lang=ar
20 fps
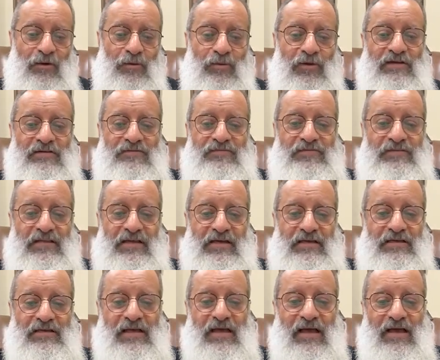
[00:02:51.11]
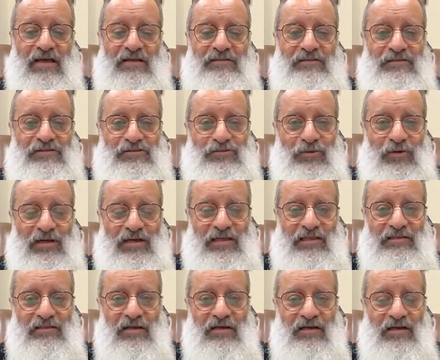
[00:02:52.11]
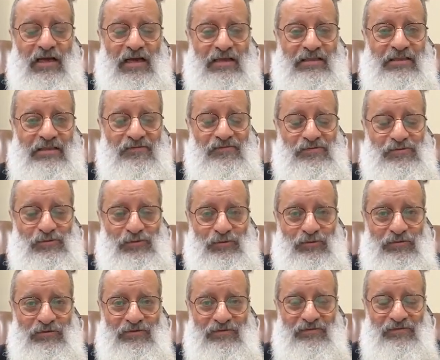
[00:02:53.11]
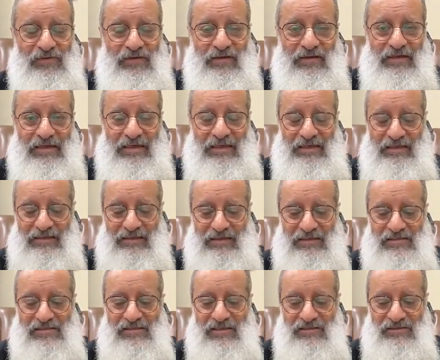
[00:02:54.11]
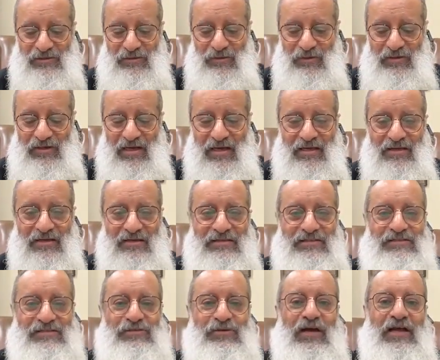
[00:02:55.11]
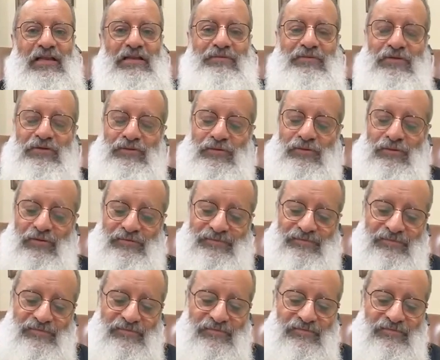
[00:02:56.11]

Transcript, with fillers: وقفنا عند سؤال طرح نفسه في القصه دي كلها السؤال بيقول